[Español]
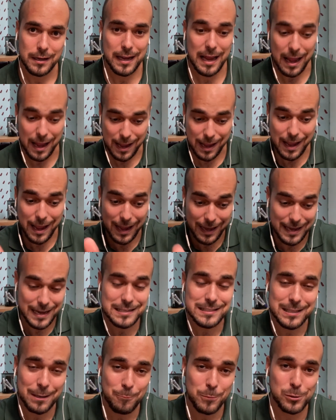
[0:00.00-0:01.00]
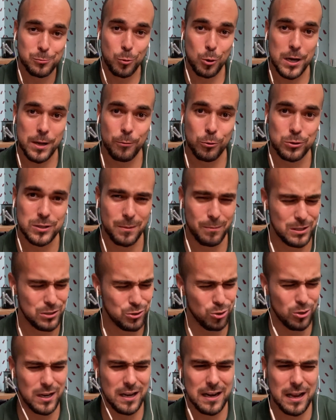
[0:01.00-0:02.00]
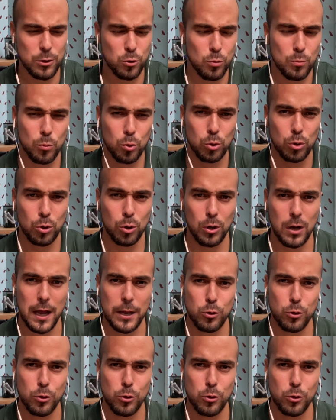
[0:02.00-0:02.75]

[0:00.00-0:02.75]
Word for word: que en este mismo libro se mencionan, hay un mundo,